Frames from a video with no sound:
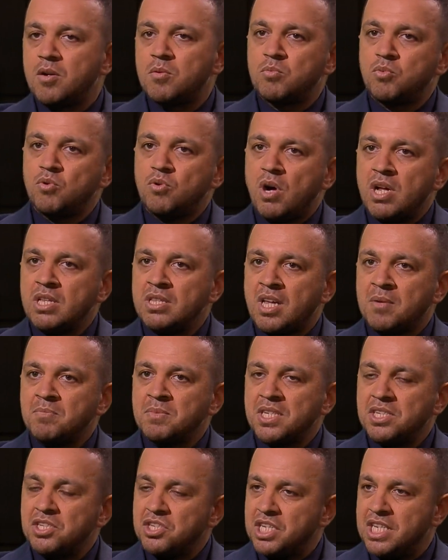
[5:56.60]
Bu
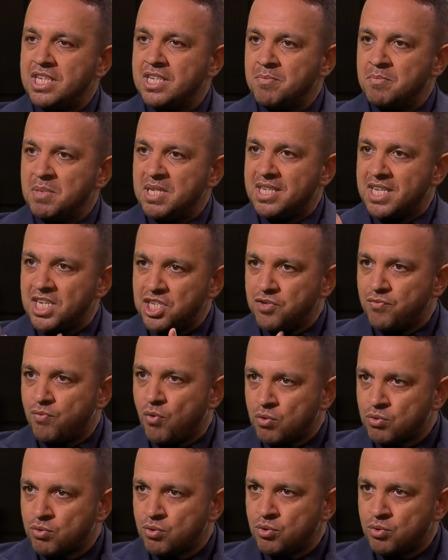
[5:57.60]
anlamda şiirin bir
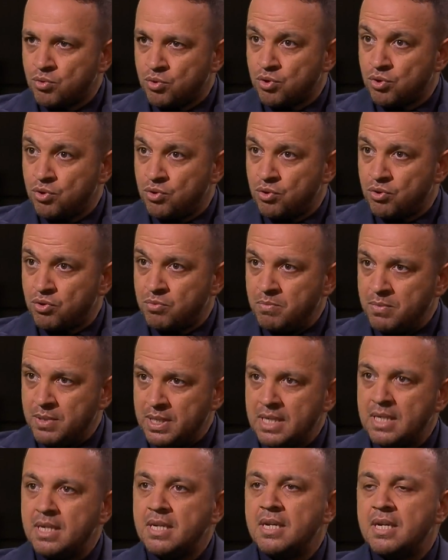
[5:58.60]
keşif olduğunu düşünüyorum.
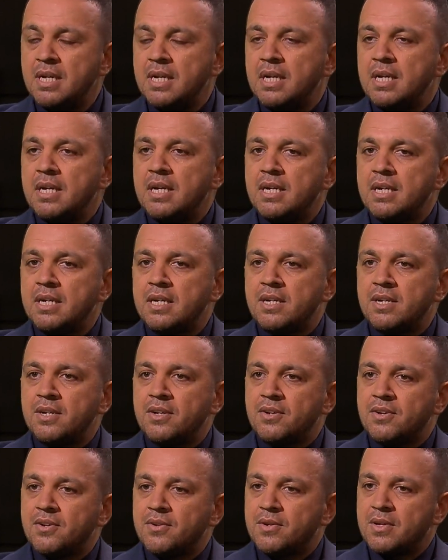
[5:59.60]

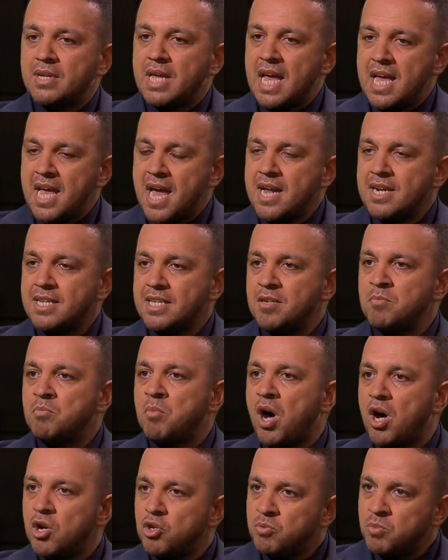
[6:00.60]
E, eğer ki
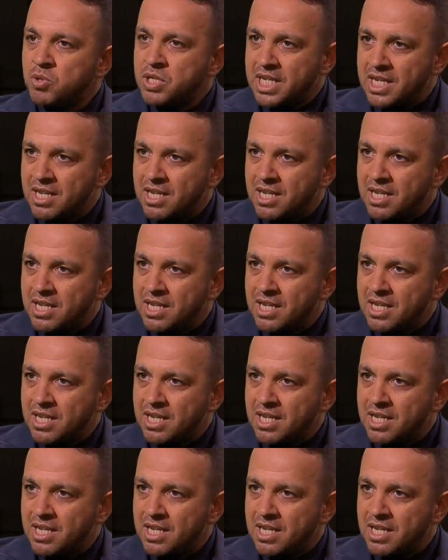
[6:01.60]
malumun